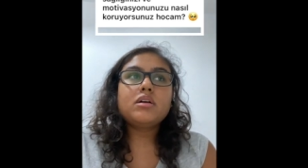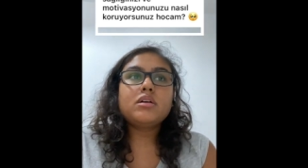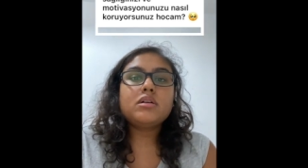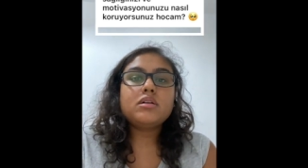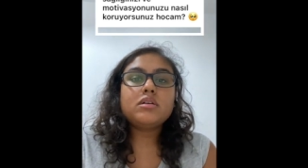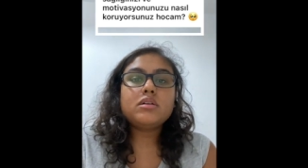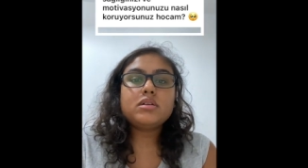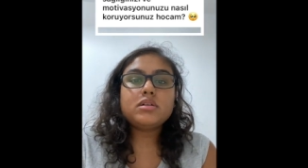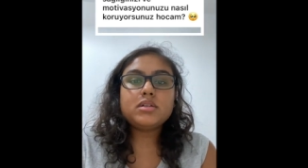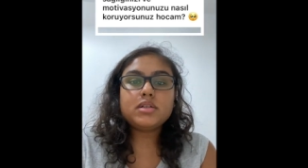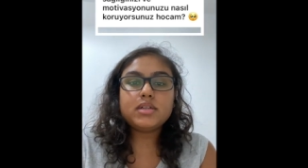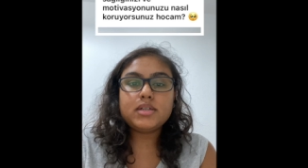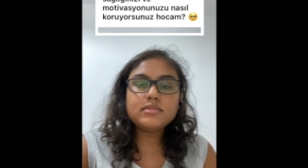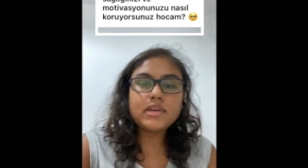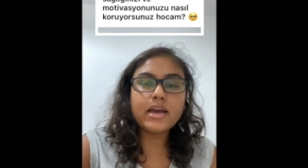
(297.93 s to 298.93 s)
Ee,
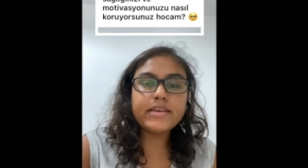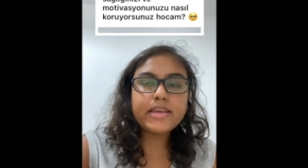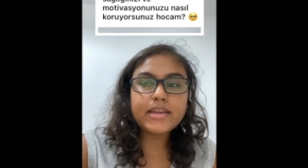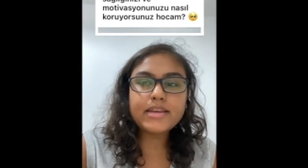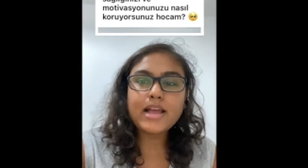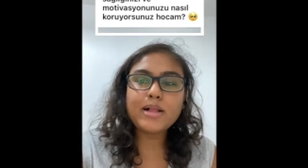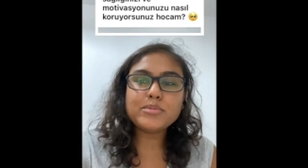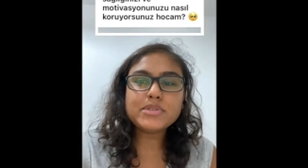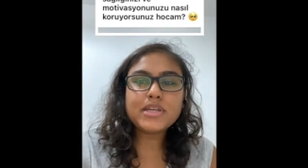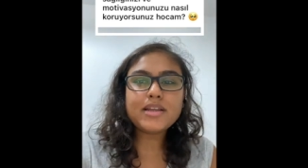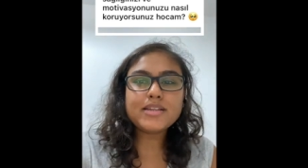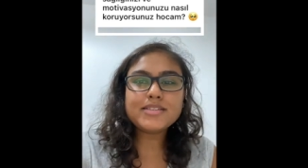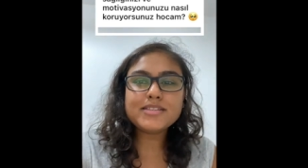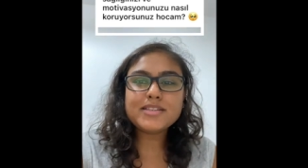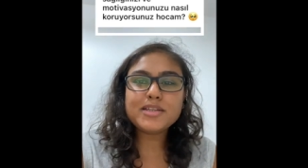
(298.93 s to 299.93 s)
ya yeri gelmişken
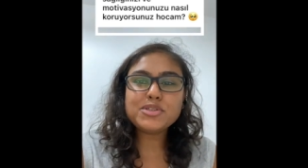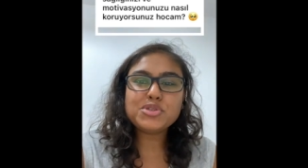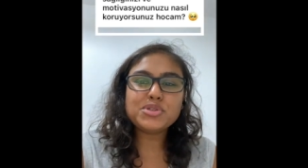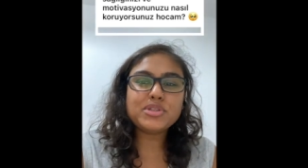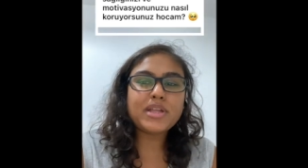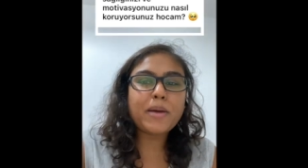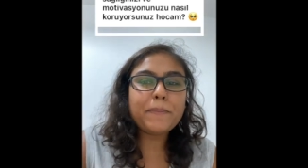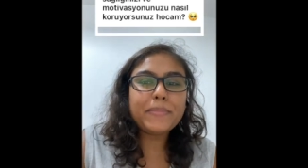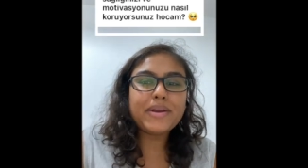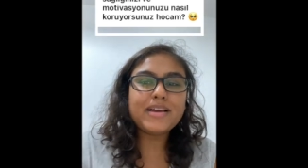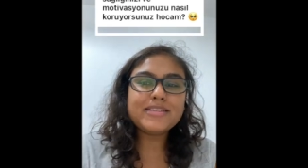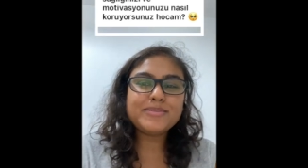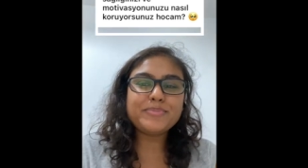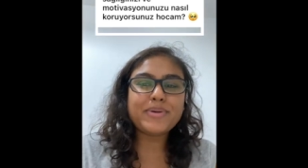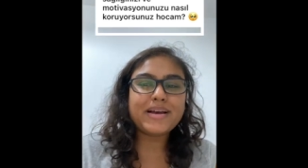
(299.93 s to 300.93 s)
aslında şundan
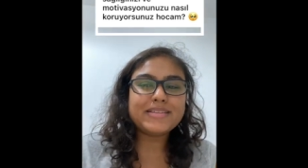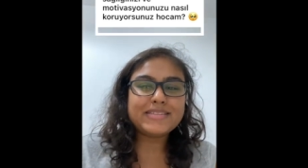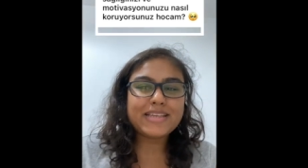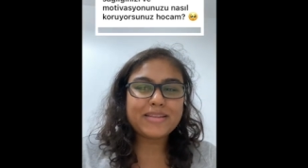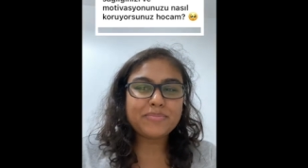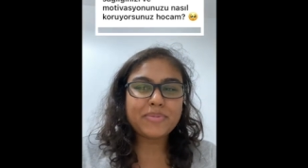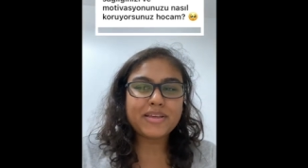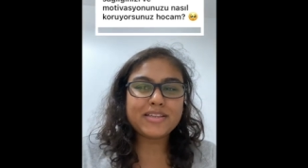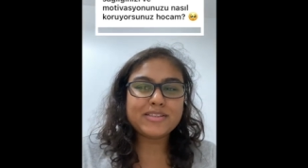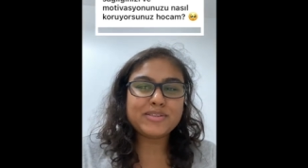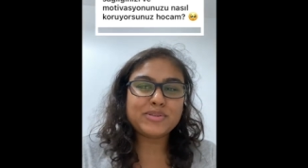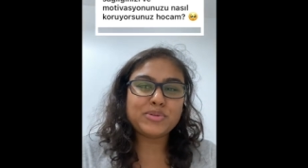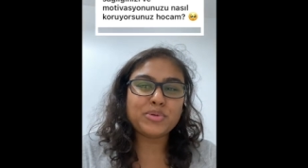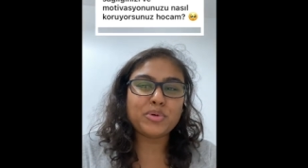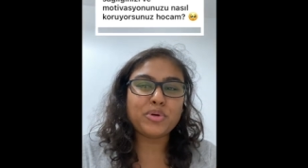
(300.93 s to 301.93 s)
biraz bahsetmek
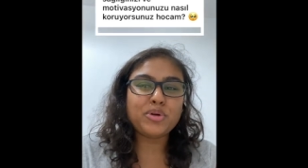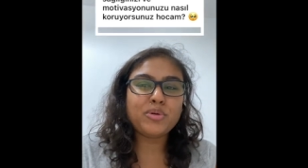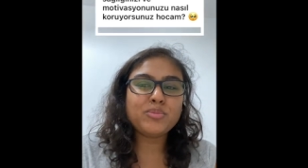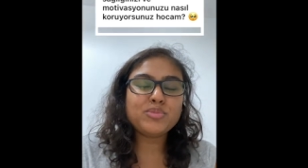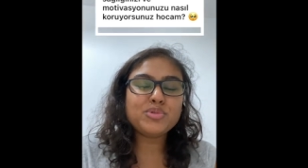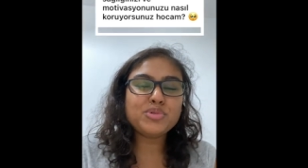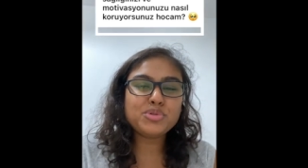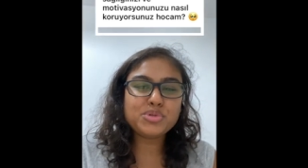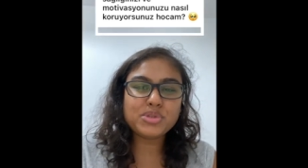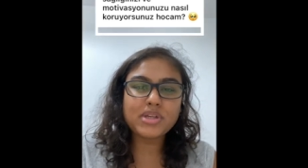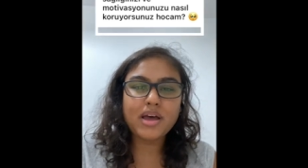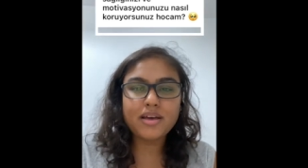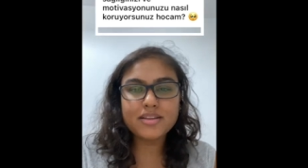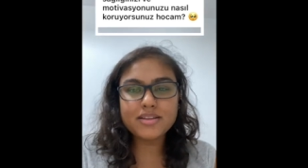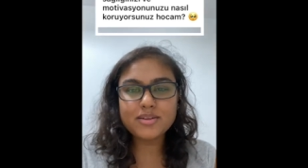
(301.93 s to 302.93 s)
istiyorum. Ruh
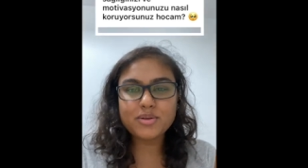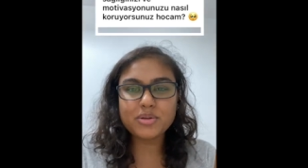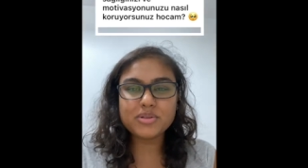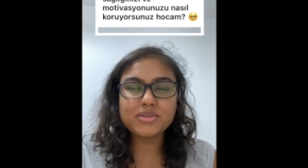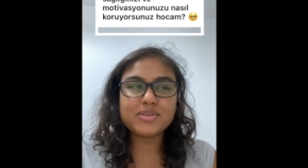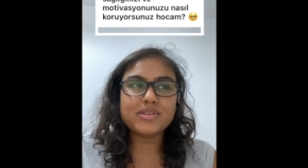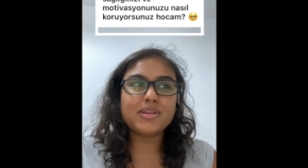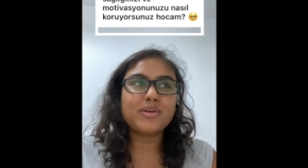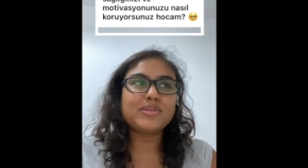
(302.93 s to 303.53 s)
sağlığı konusunda